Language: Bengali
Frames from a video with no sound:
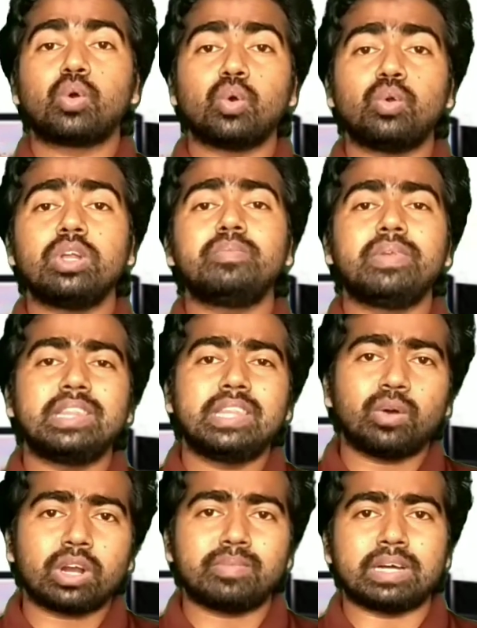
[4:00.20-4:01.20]
কলোনি
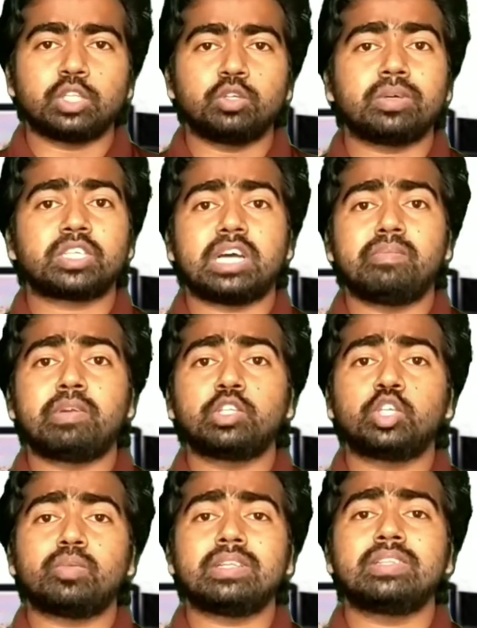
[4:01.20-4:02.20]
বৃদ্ধি করার মাধ্যমে বা
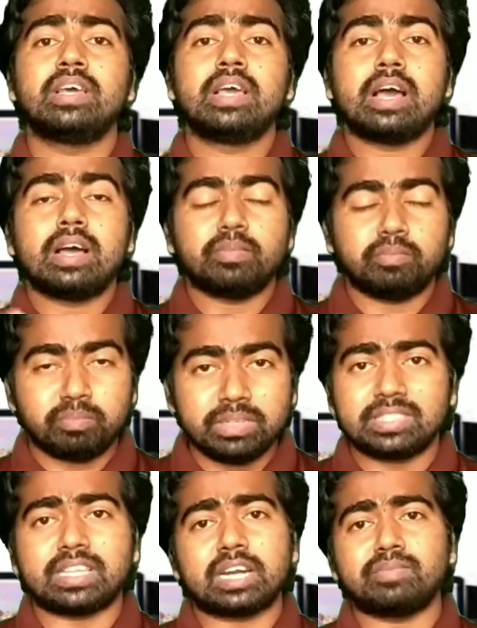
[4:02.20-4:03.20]
সাম্রাজ্যবাদ
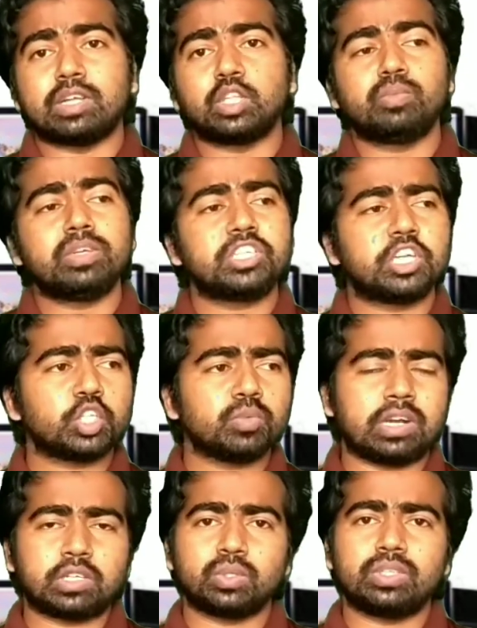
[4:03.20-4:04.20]
বিস্তারের মাধ্যমে সেই সব
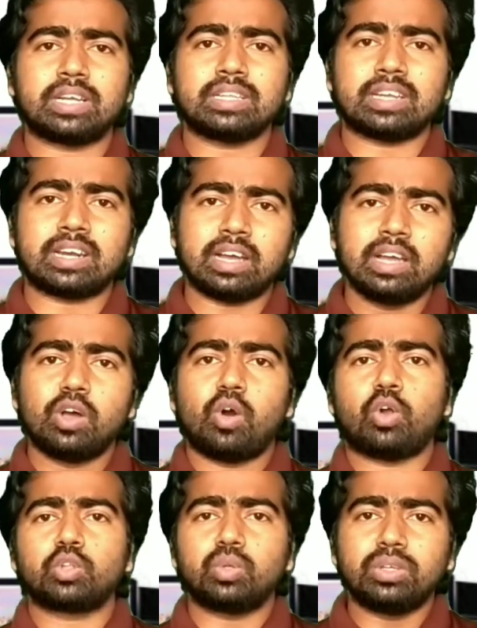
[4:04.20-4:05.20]
রাষ্ট্র থেকে তারা
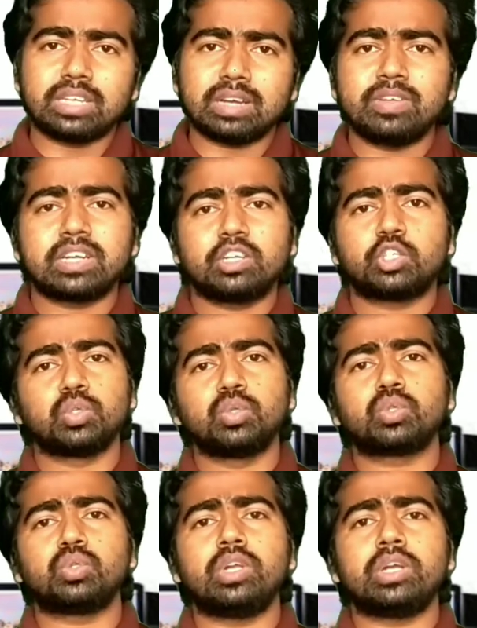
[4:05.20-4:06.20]
অর্থ ইনকামের একটি
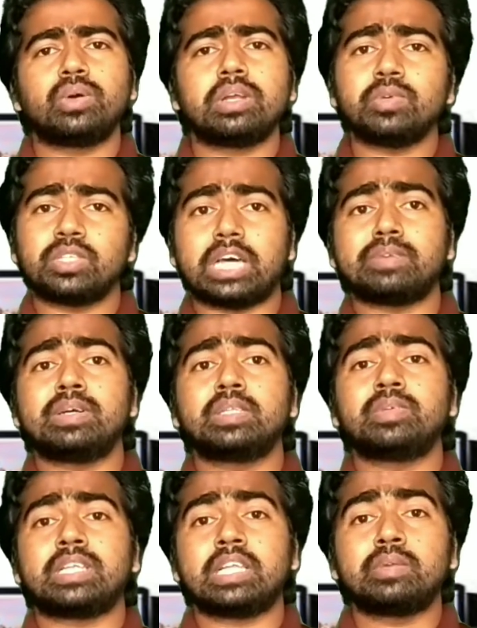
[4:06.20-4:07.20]
সুযোগ তৈরি করে এবং যার
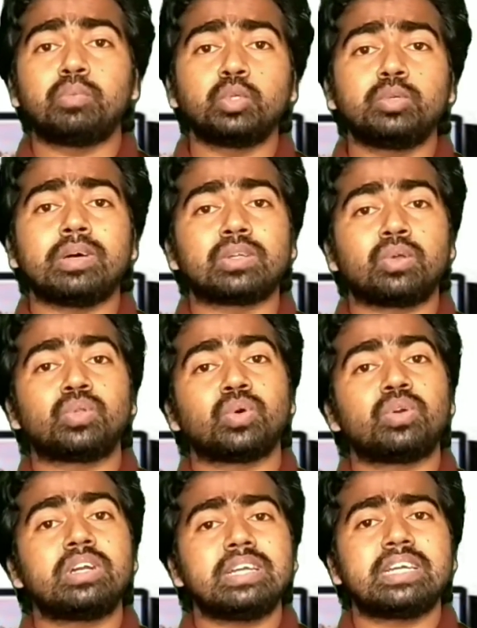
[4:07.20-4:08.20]
মাধ্যমে তাদের পুঁজিবাদগুলো
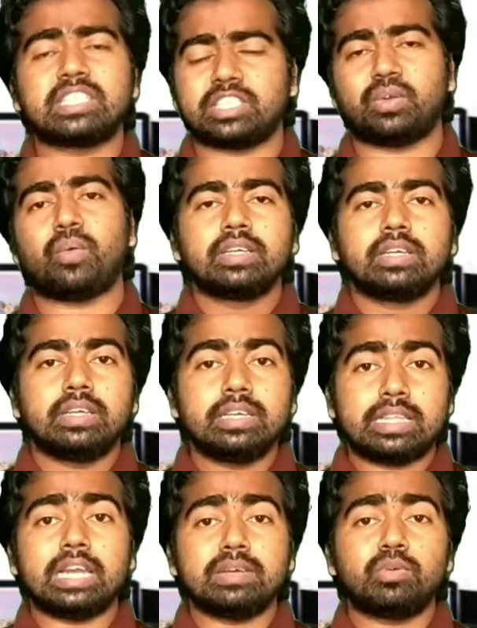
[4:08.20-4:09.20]
তখন টিকে ছিল
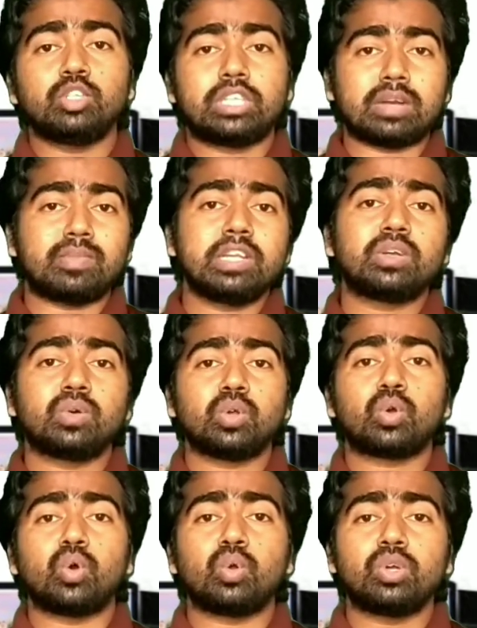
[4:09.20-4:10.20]
ইতালি এবং জার্মানির কোনো
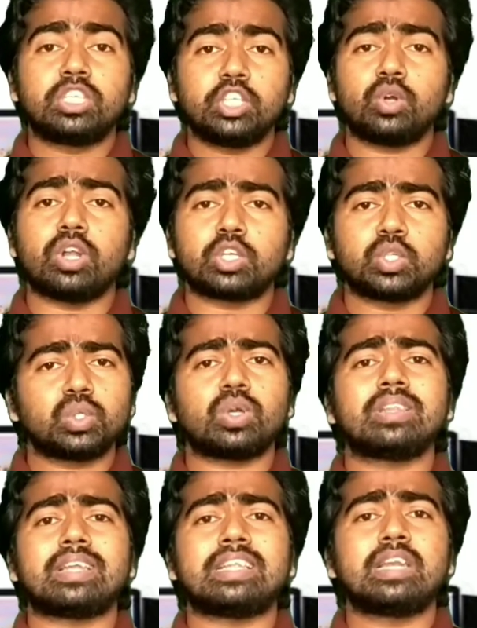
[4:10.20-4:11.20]
কলোনি ছিল না
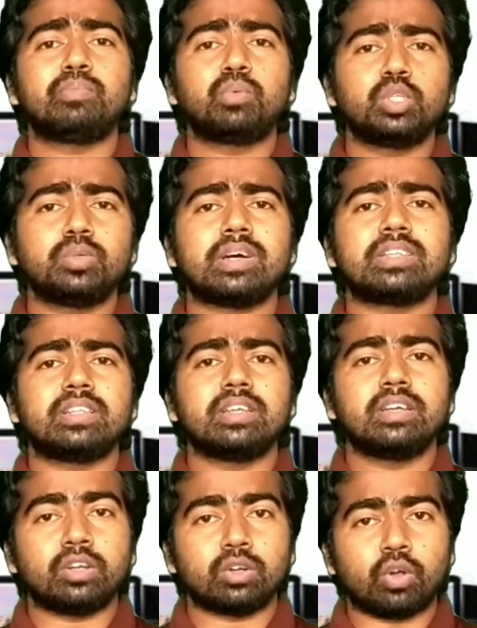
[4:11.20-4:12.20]
সুতরাং তাদের পুঁজিবাদ
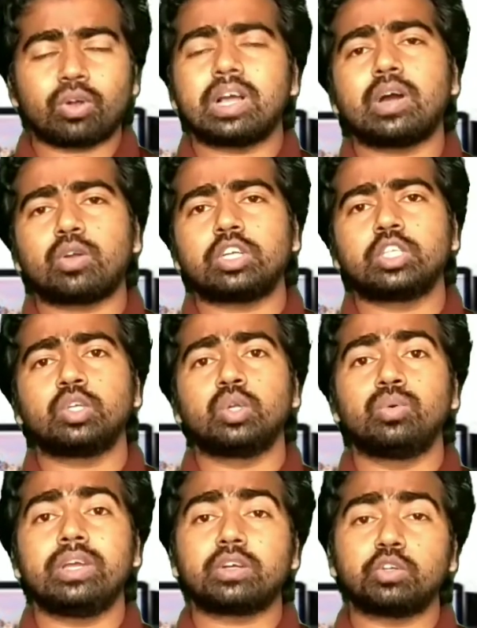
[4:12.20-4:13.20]
রক্ষা করার জন্য
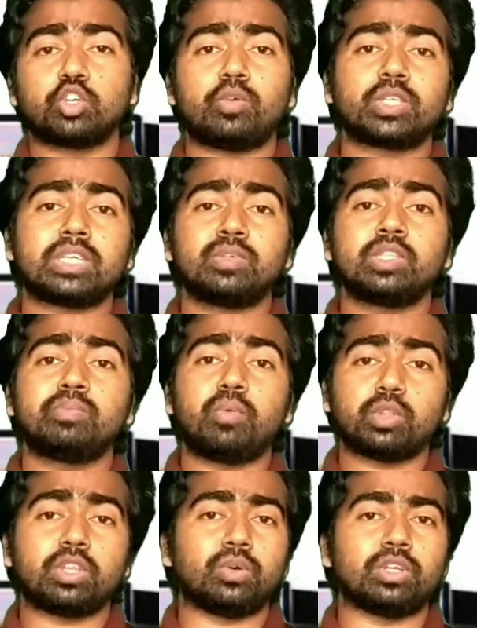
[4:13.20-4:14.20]
একটু সমস্যার মধ্যে
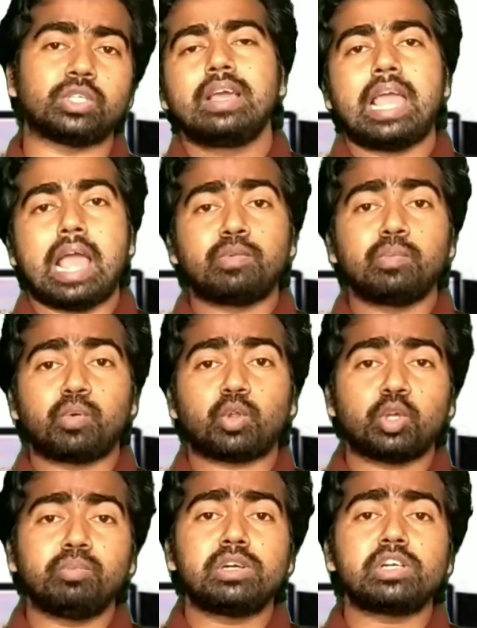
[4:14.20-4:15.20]
পড়তে হয়েছিল এবং
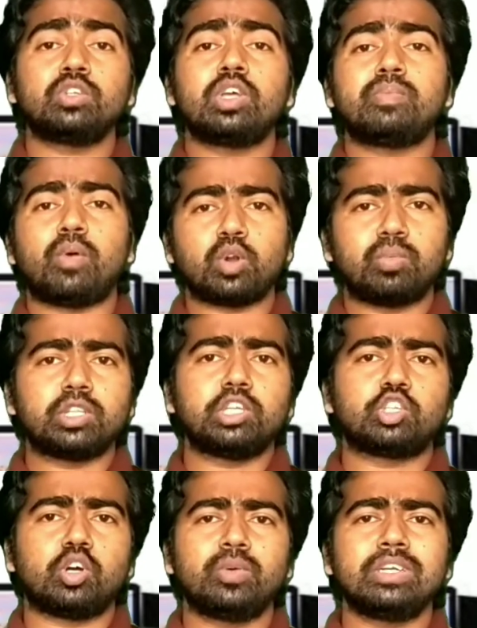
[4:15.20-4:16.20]
প্রথম বিশ্বযুদ্ধের পরবর্তী
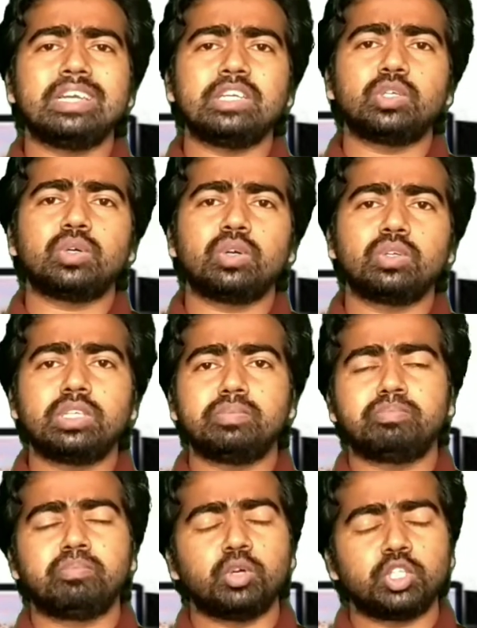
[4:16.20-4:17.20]
সময়ে গিয়ে যখন হচ্ছে
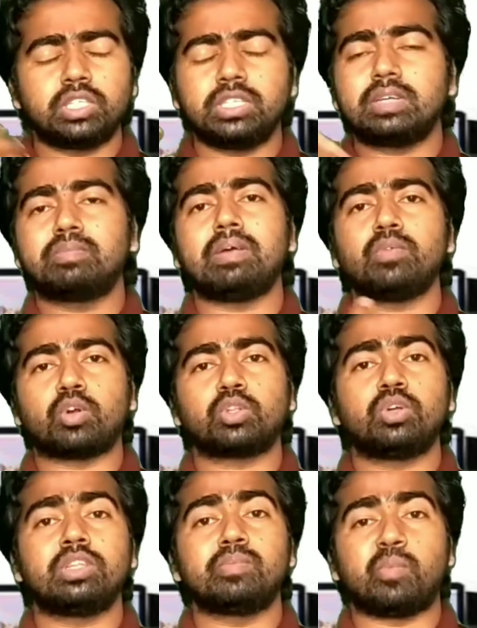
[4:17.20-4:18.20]
বৈশ্বিকভাবে
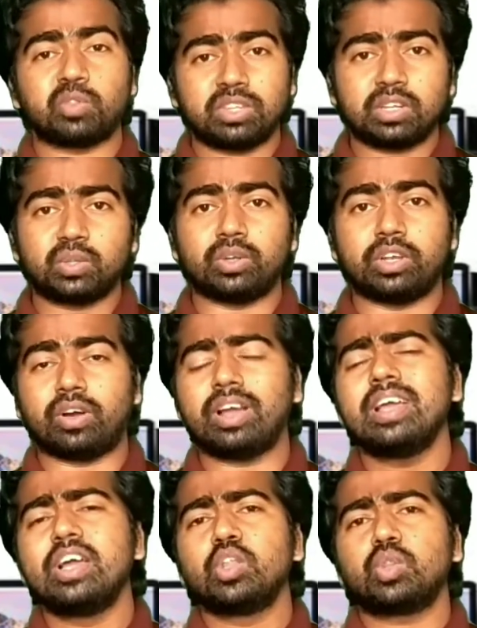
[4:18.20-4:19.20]
অর্থনৈতিক মন্দার তৈরি
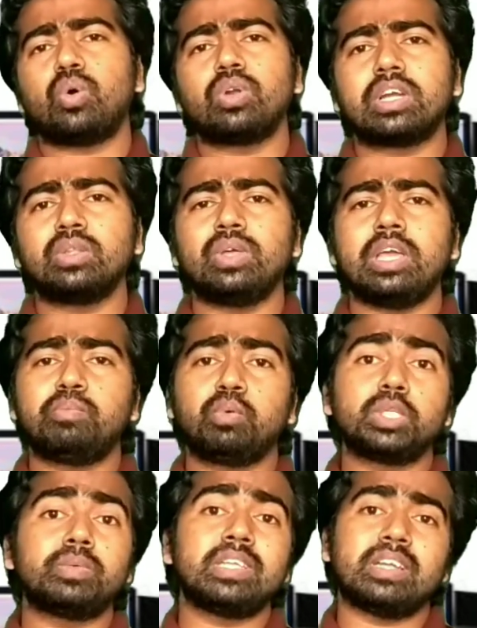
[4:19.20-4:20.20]
হয় তখন কিন্তু এই
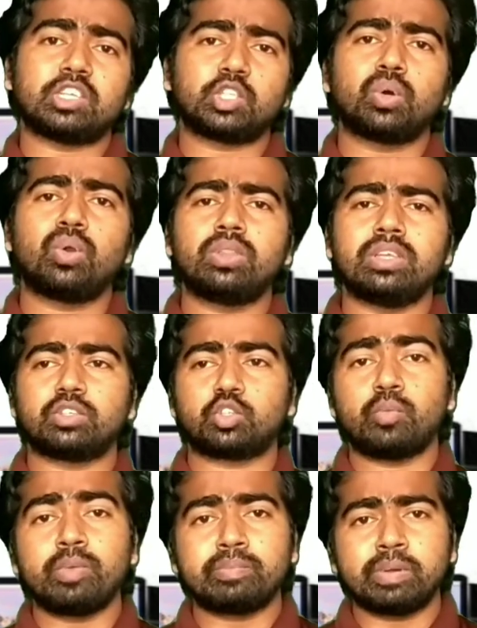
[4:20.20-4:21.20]
পুঁজিবাদী রাষ্ট্রগুলোতে
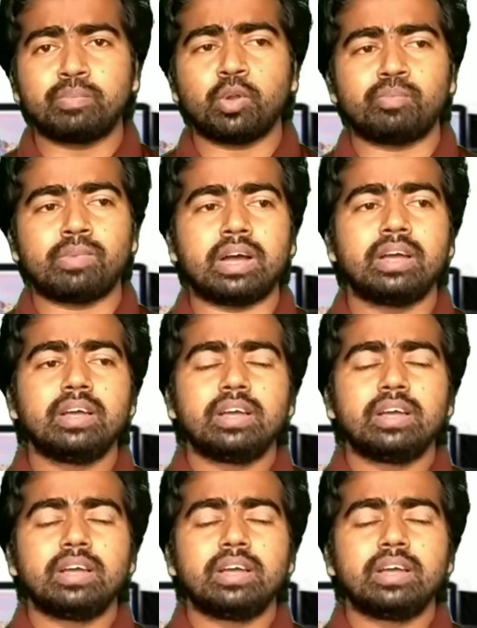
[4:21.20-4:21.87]
শ্রমিক বিপ্লব বা